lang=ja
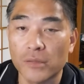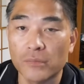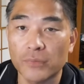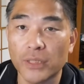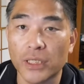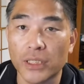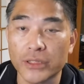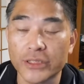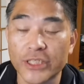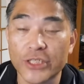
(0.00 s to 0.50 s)

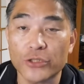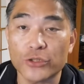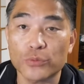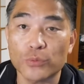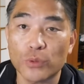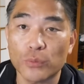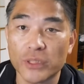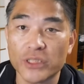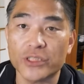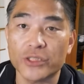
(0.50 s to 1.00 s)
まあセールス
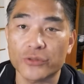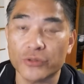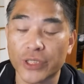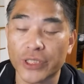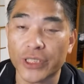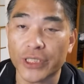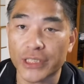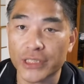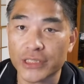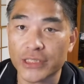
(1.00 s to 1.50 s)
もバッチリ受
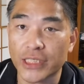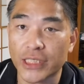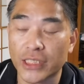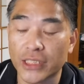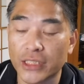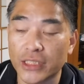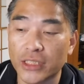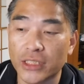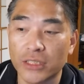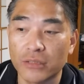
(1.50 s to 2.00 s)
けてですね、
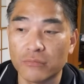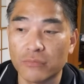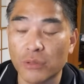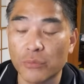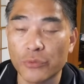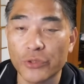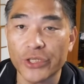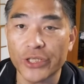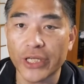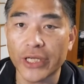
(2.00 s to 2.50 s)
ま
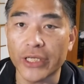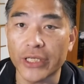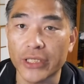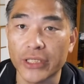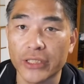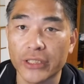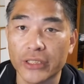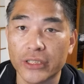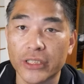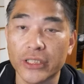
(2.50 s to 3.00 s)
あ、無理ない
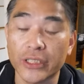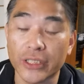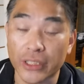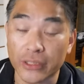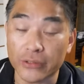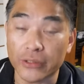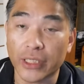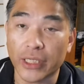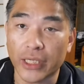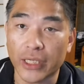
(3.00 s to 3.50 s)
金
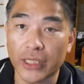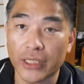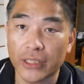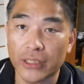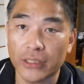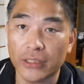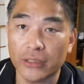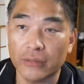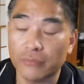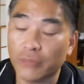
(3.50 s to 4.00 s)
額で、
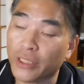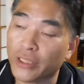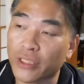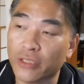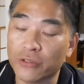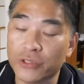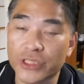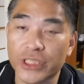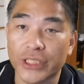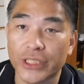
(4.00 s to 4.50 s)
まあ、
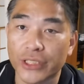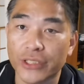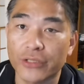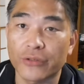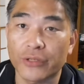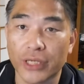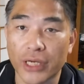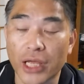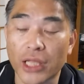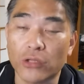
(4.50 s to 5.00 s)
手打ちができ
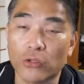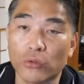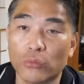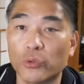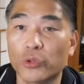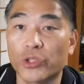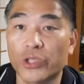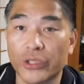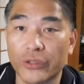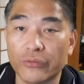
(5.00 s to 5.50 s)
るかなと
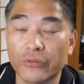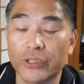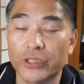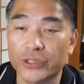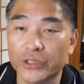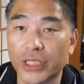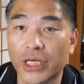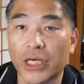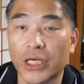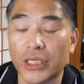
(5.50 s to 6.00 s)
思っているんで
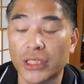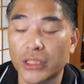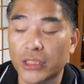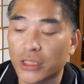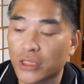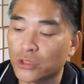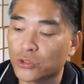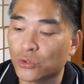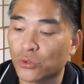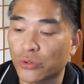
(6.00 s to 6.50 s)
すが
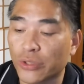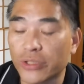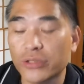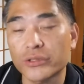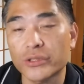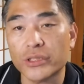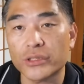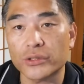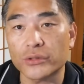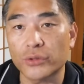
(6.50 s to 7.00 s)
その
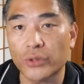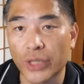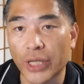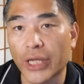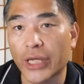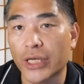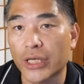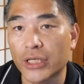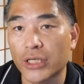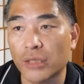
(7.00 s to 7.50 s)
レクサスの
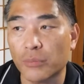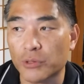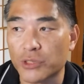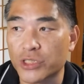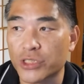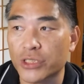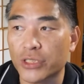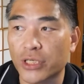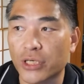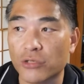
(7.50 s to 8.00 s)
ねやっぱ
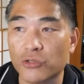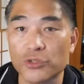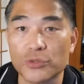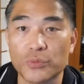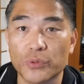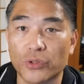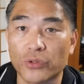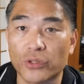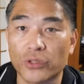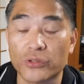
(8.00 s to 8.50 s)
進化の
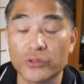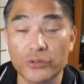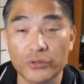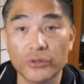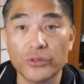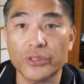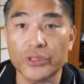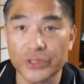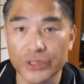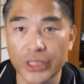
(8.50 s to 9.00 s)
スピードっていうのはす
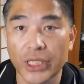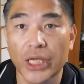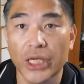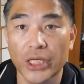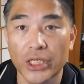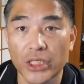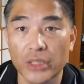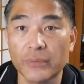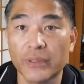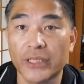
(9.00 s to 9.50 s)
ごいですね
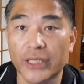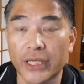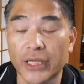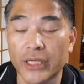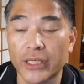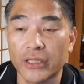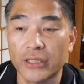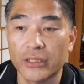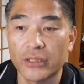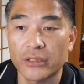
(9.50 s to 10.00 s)
今ね
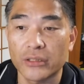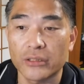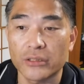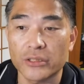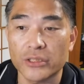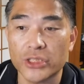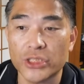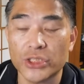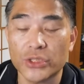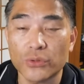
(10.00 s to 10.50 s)

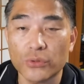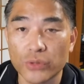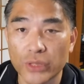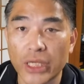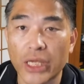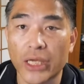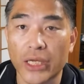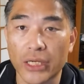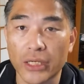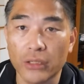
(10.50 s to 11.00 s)
自動
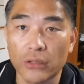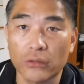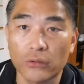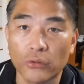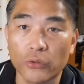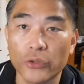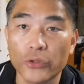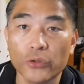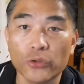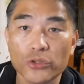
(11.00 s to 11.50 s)
で
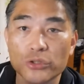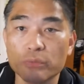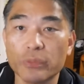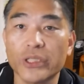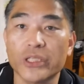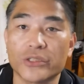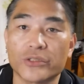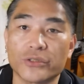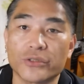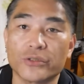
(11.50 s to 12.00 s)
追い越しま
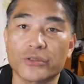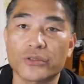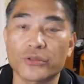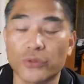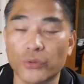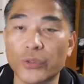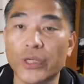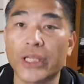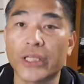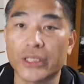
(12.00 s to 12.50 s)
でする
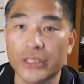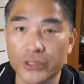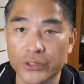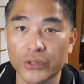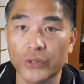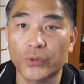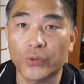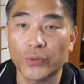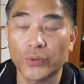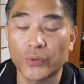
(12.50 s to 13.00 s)
そうなんです
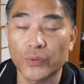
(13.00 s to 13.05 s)
よ